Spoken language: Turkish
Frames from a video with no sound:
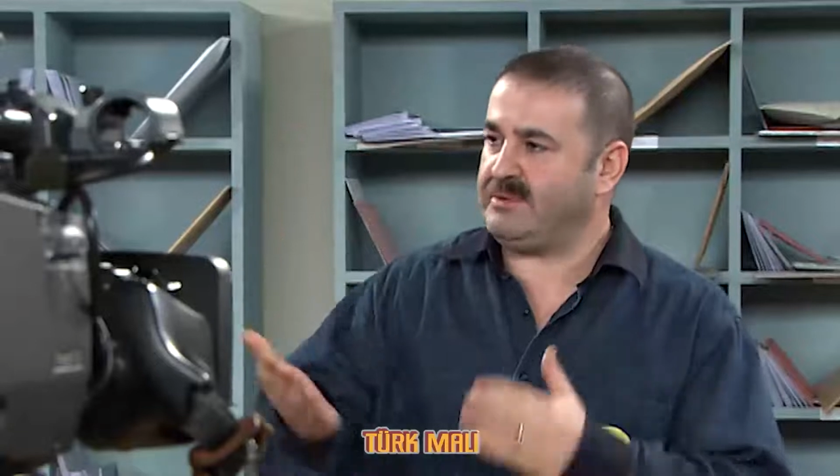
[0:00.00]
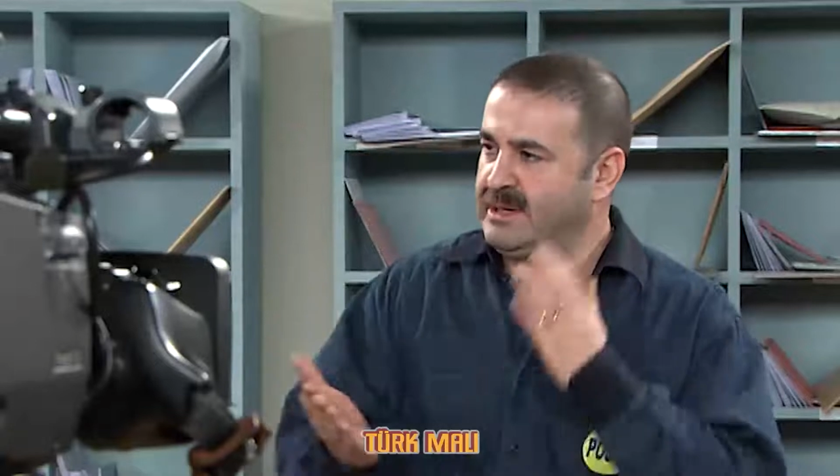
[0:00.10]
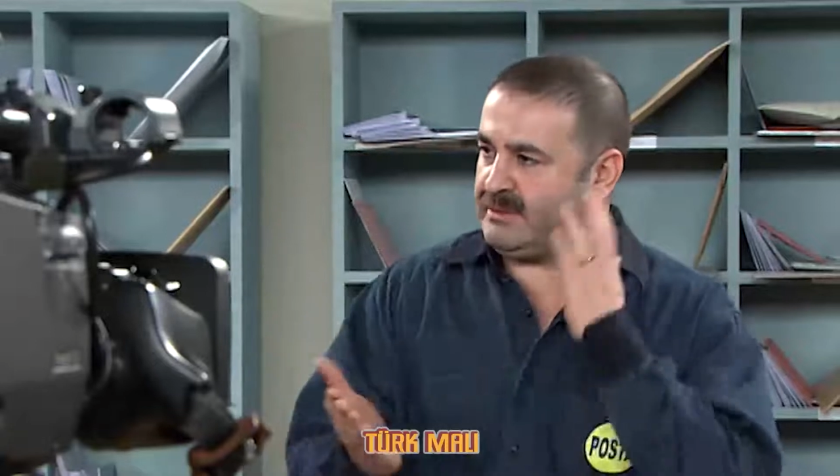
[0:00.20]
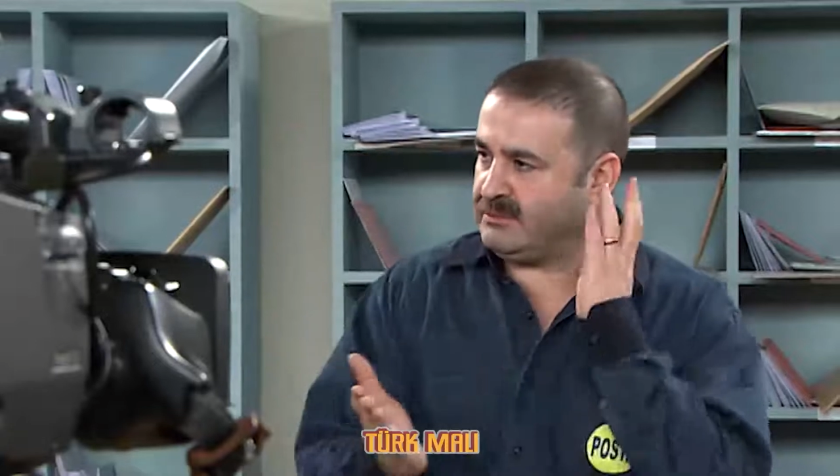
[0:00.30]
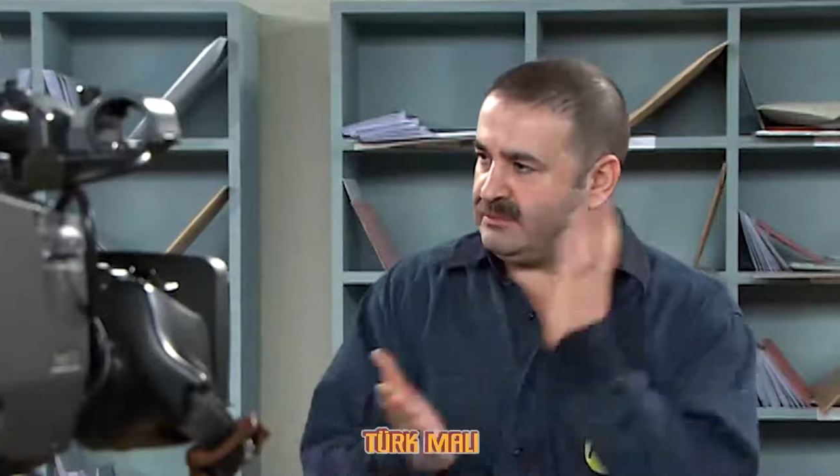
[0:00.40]
böyle...
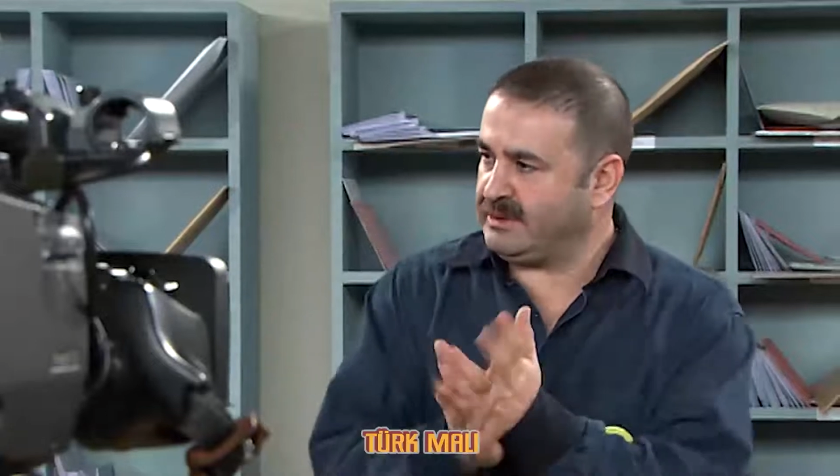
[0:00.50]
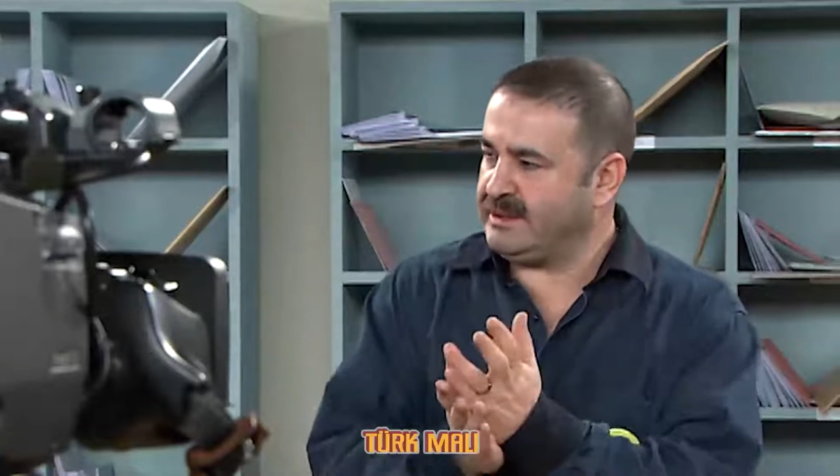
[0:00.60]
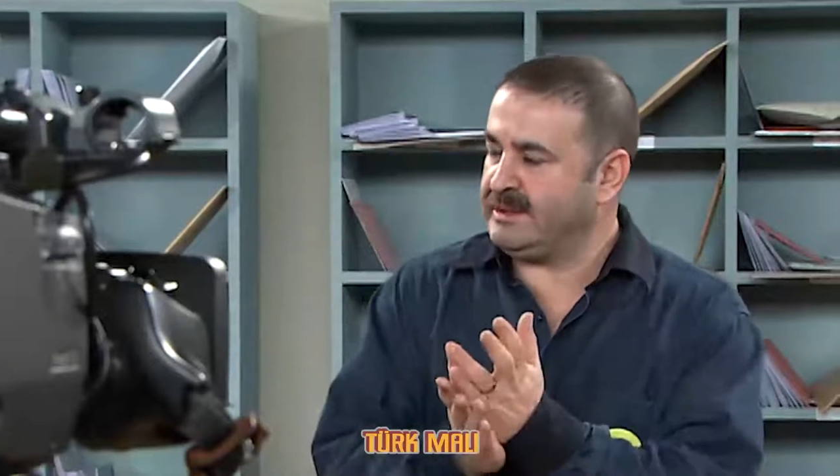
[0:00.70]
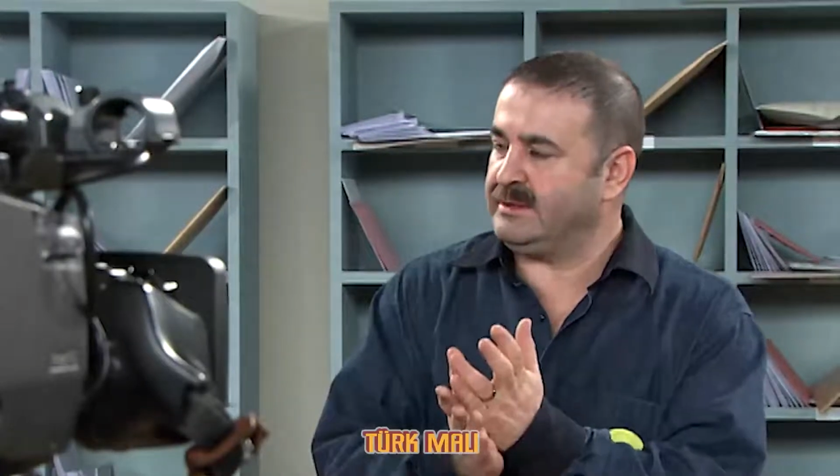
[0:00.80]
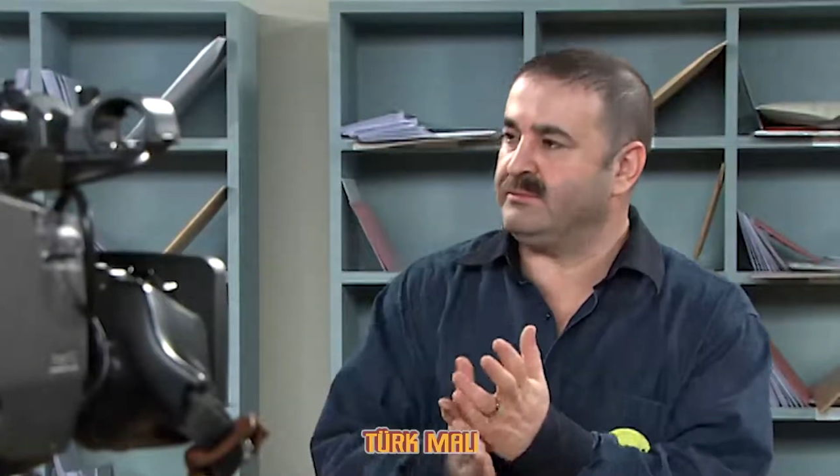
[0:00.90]

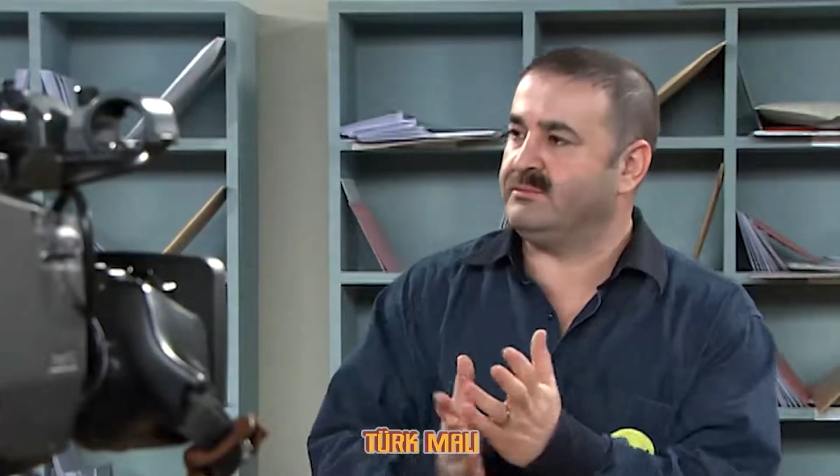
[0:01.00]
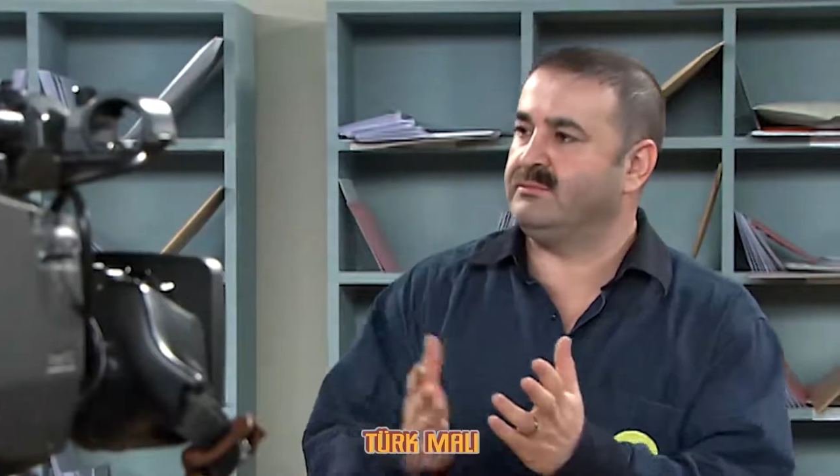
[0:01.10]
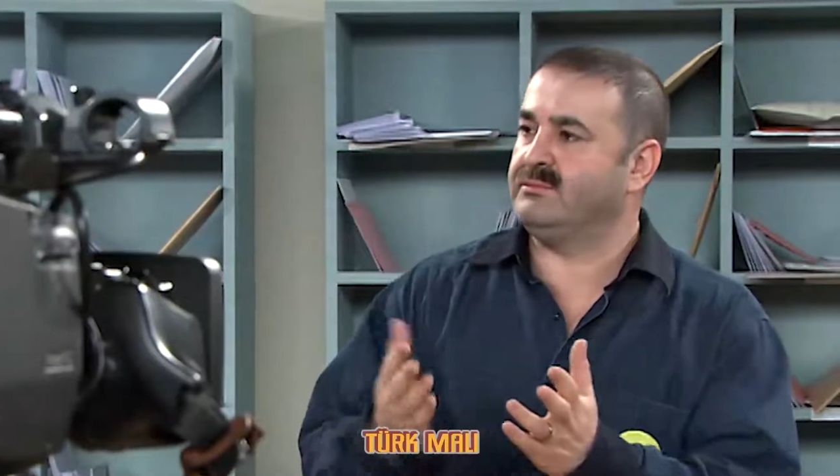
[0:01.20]
E, Kestik.